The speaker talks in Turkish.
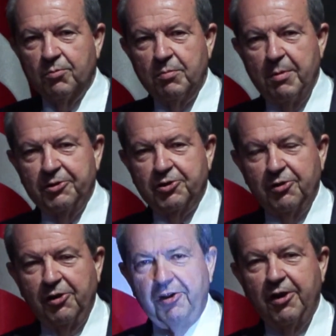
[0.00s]

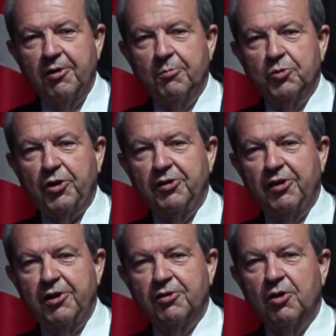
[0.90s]
bebeciklerle
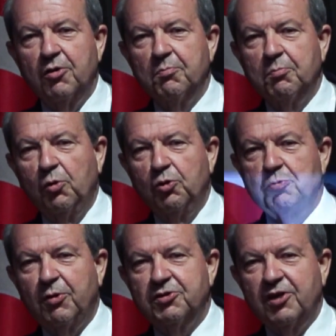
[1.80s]
mücahitlerin
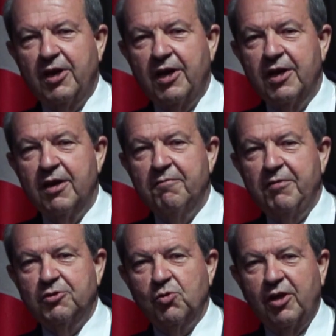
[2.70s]
buluşmasına
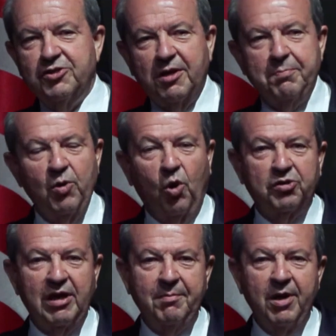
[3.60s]
vesile olacak bir
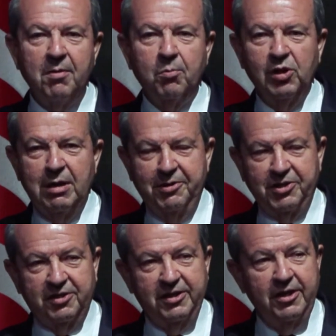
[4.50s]
ortam
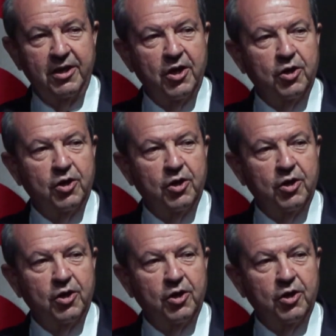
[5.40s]
bulunamayacaktı.